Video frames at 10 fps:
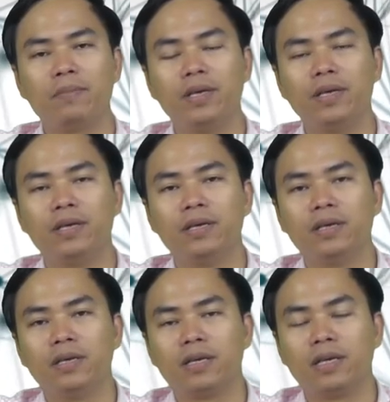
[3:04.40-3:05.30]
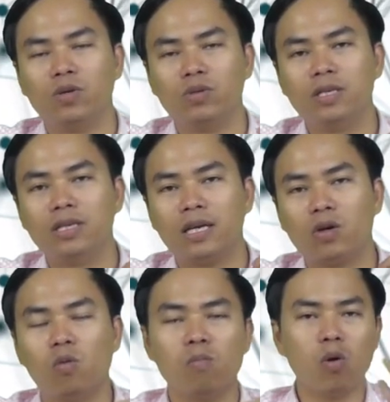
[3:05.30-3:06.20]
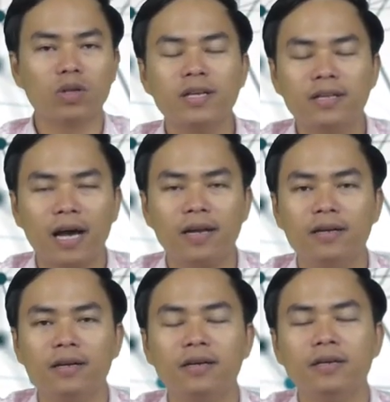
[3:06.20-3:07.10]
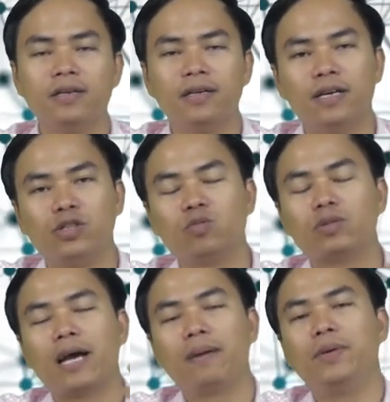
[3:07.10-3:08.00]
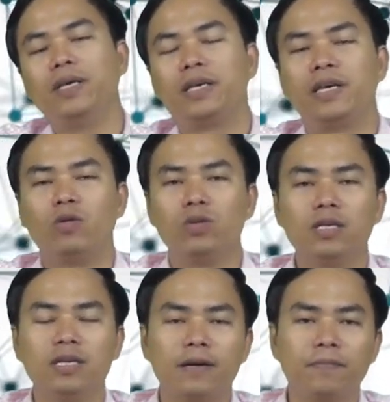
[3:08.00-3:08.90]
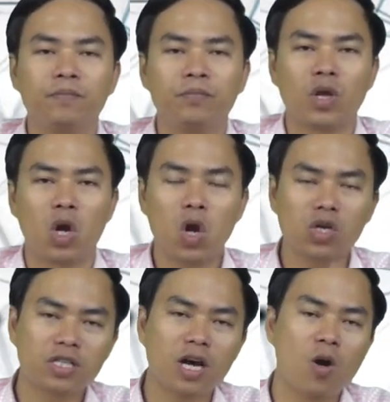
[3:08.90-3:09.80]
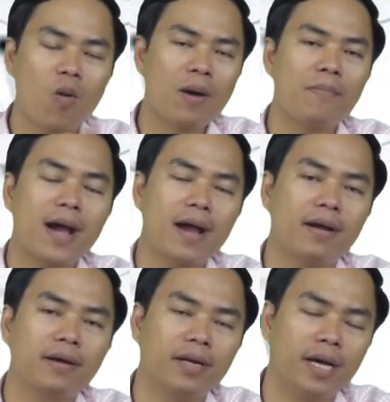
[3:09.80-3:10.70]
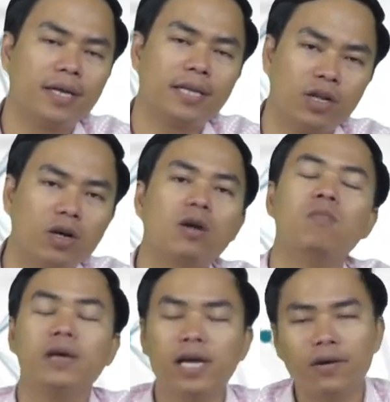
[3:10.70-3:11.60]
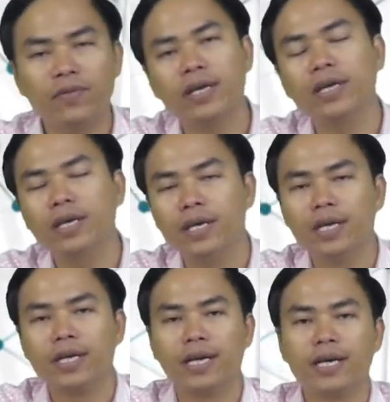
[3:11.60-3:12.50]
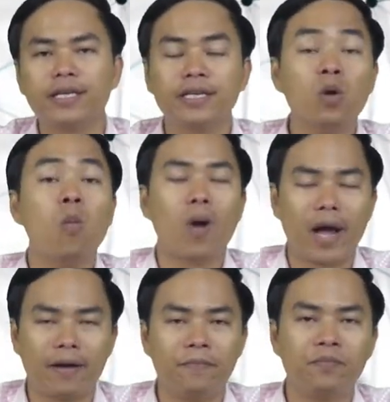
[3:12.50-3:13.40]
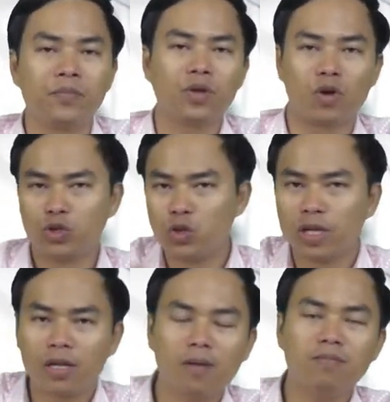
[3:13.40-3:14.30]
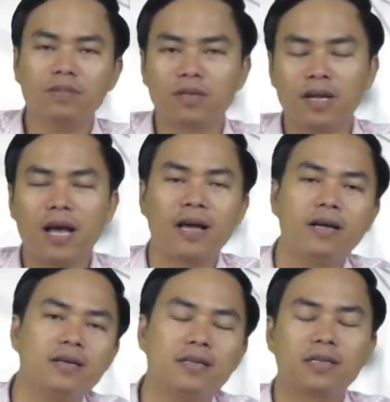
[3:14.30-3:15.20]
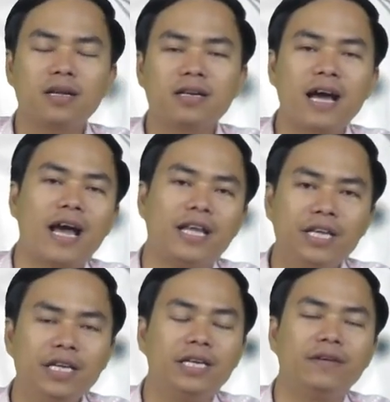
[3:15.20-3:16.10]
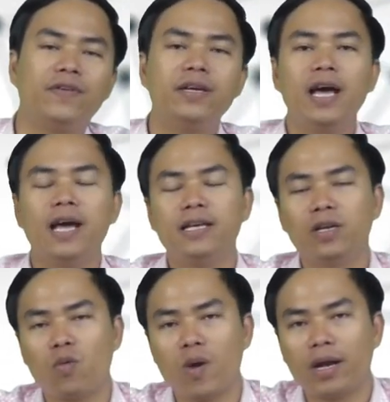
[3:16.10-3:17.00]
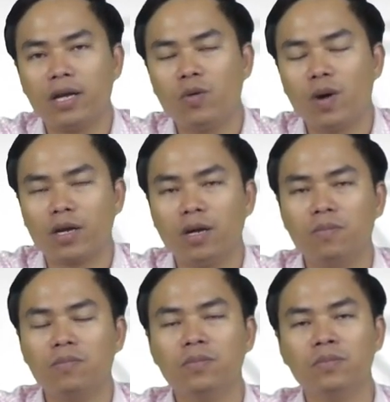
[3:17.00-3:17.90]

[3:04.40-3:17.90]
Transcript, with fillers: bị kiểu như là khủng bố tinh thần à, chúng ta bị kiểu như là lo sợ hoang mang à, thì đang đồng nghĩa với cái cái từ khủng hoảng còn truyền thông là tất cả những cái vấn đề liên quan đến hoạt động